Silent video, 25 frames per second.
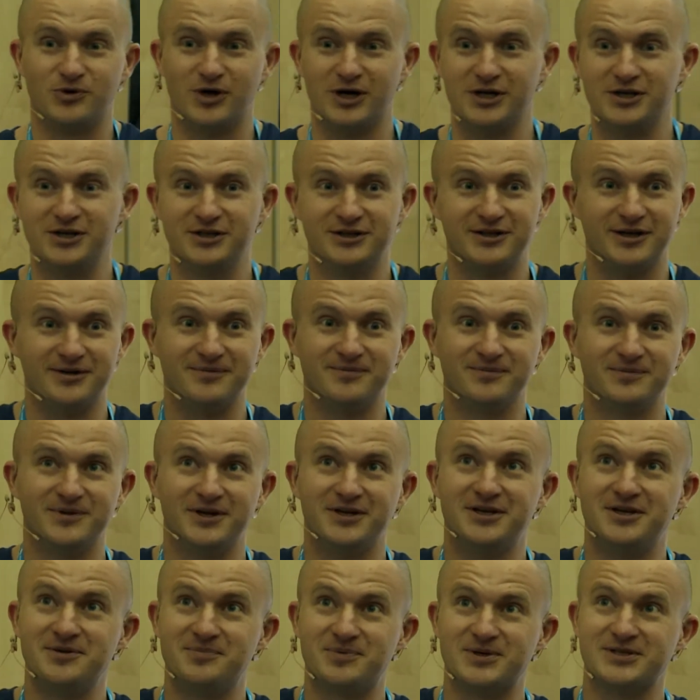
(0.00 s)
они там
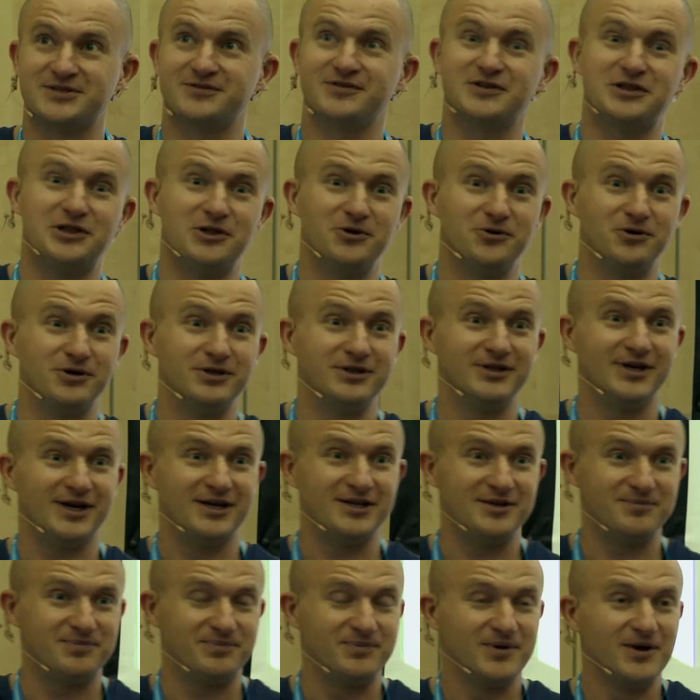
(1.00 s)
такие просветленные,
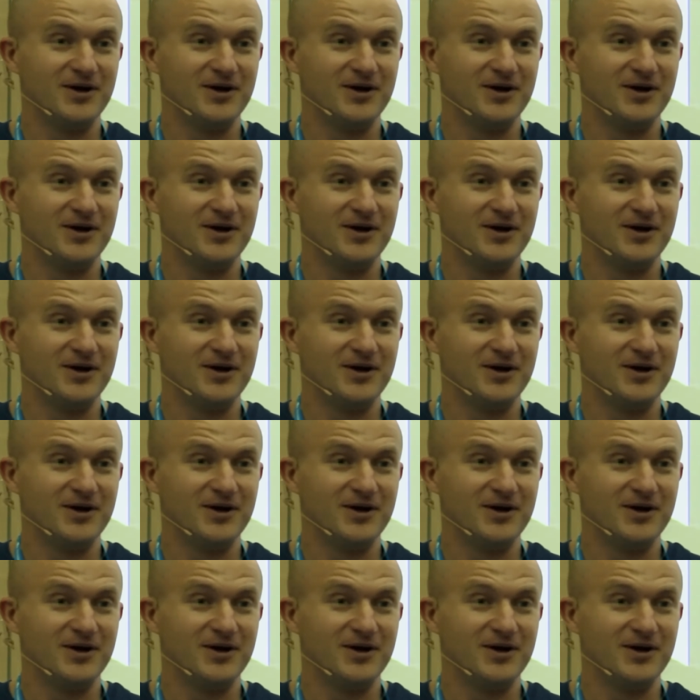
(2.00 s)
они